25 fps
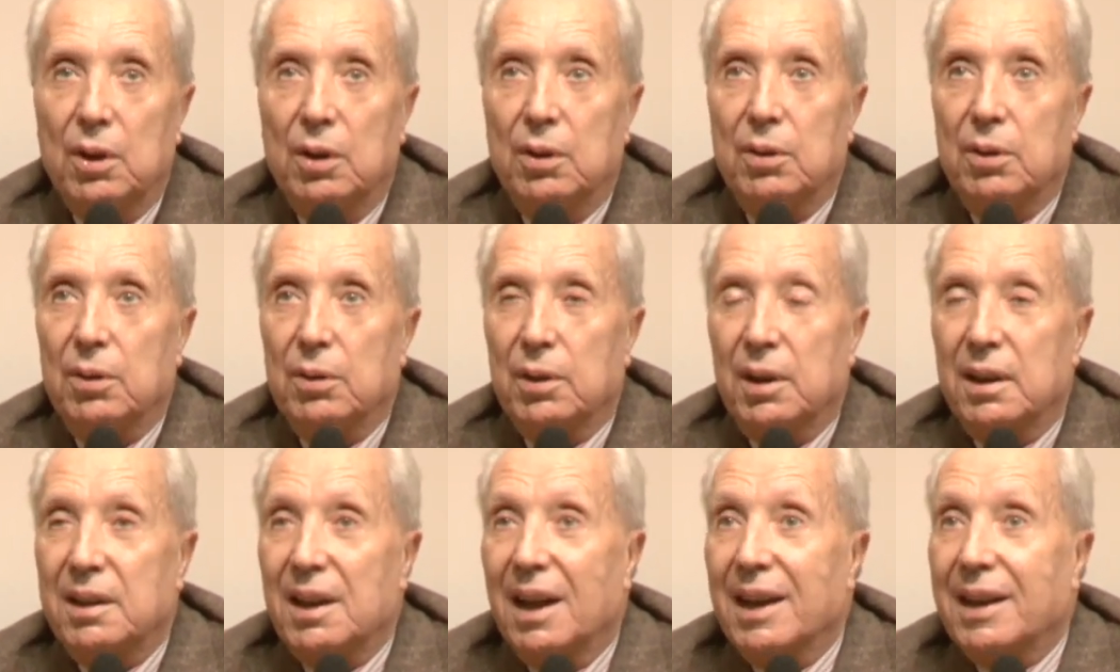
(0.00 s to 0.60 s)
qui
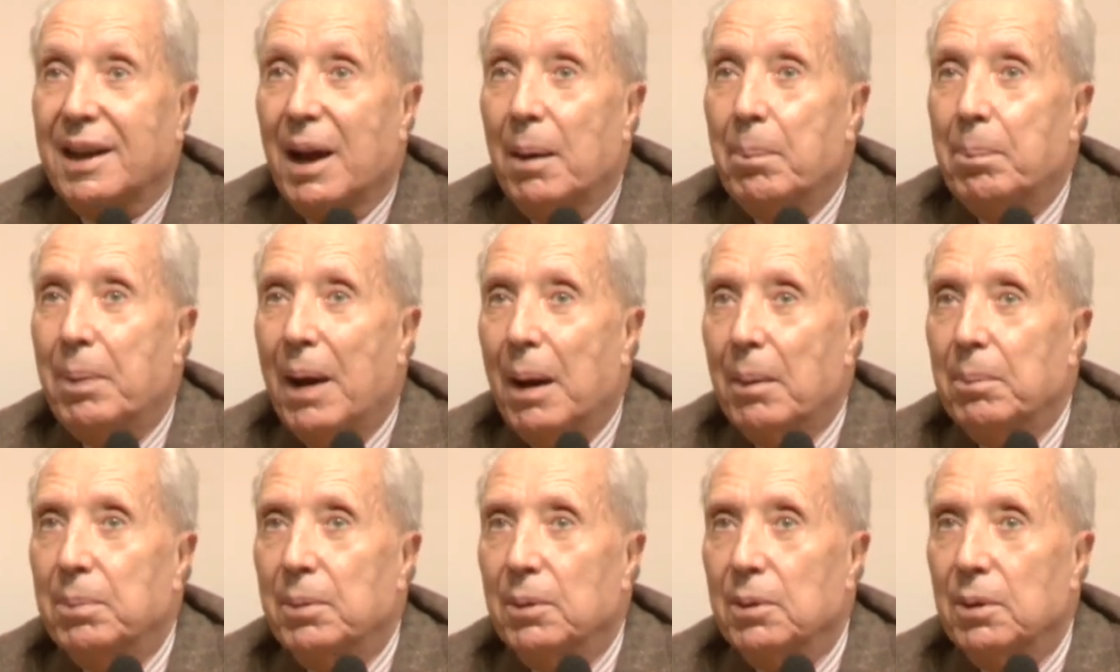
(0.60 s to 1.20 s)
euh, est
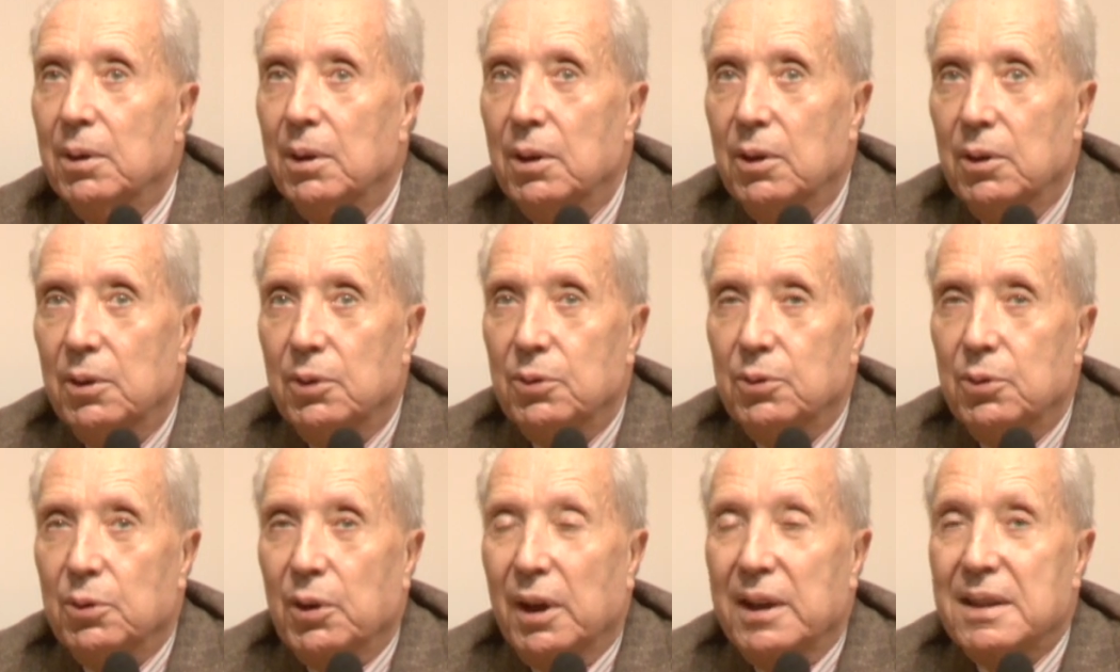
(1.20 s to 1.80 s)
incapable
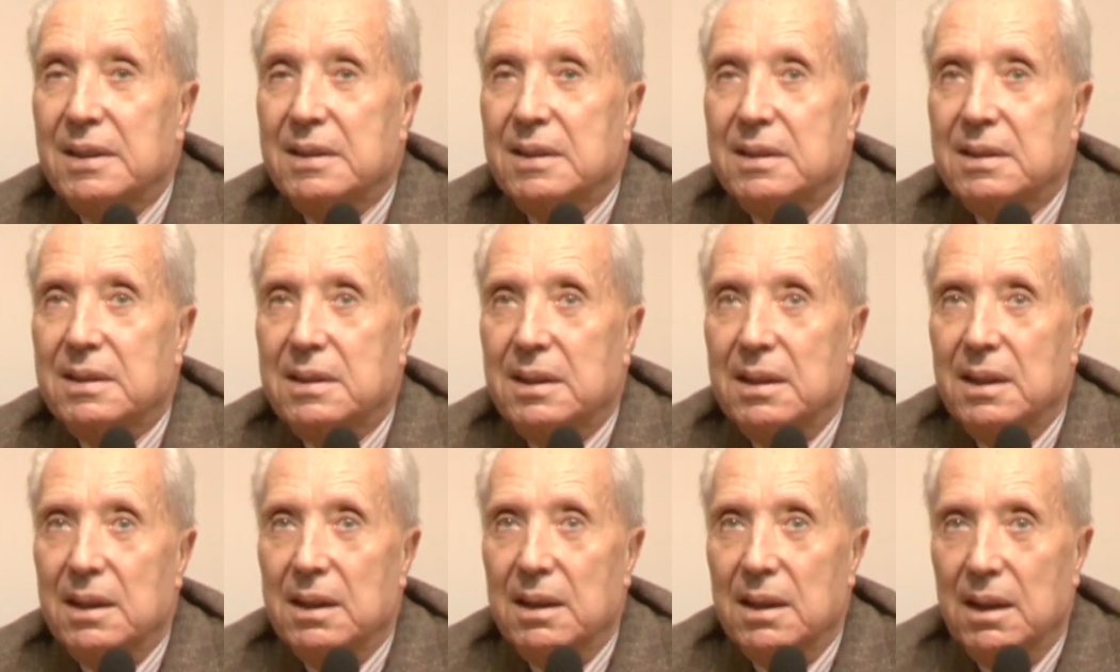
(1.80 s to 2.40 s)
de
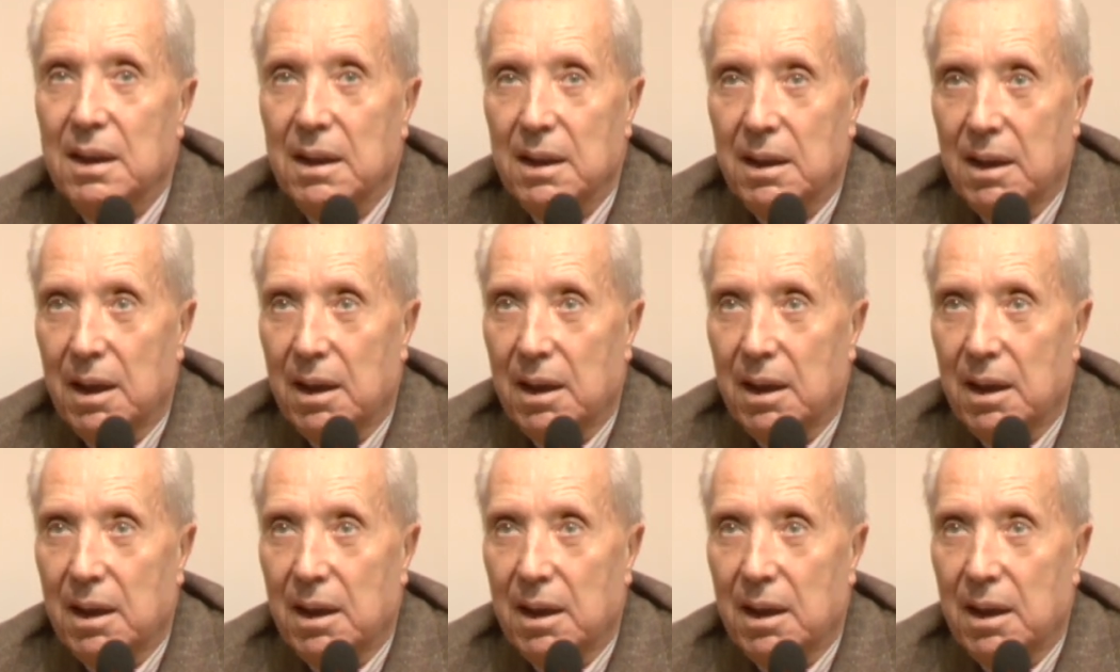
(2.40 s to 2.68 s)
rester